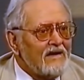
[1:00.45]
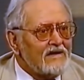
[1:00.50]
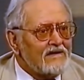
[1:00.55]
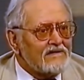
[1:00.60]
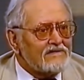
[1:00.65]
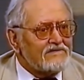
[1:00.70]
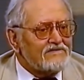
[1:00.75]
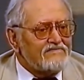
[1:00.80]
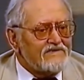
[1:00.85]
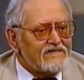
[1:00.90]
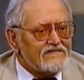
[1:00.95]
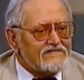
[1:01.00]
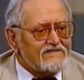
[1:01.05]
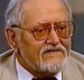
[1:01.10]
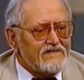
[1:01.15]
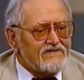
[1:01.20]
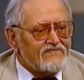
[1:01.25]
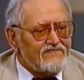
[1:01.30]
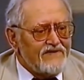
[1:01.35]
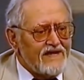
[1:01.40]
Das, das,
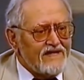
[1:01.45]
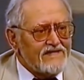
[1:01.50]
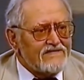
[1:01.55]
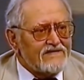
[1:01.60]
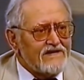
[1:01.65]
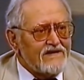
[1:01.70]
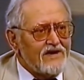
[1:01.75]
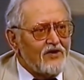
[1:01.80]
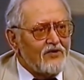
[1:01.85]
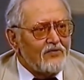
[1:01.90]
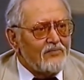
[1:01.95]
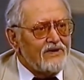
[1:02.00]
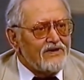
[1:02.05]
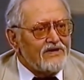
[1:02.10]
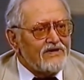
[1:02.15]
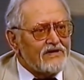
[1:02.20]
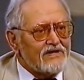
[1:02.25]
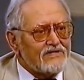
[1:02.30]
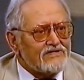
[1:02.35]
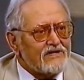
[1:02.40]
das Fernsehen
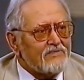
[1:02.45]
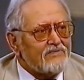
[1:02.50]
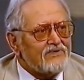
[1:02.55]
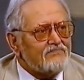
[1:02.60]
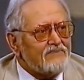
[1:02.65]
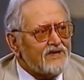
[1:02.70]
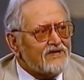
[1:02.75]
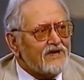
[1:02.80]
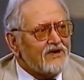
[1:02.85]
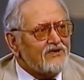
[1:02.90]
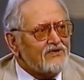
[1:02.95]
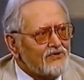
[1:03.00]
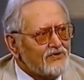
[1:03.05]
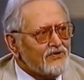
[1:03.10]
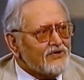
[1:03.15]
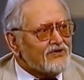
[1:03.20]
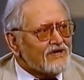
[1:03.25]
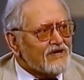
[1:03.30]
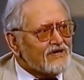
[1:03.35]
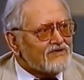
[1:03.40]
augenblicklich hat es nämlich bitter
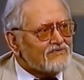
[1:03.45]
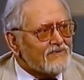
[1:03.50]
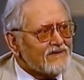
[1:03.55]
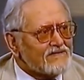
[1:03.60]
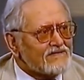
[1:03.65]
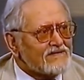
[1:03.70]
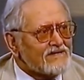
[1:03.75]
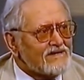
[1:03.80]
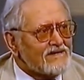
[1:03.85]
nötig, einen schwarzen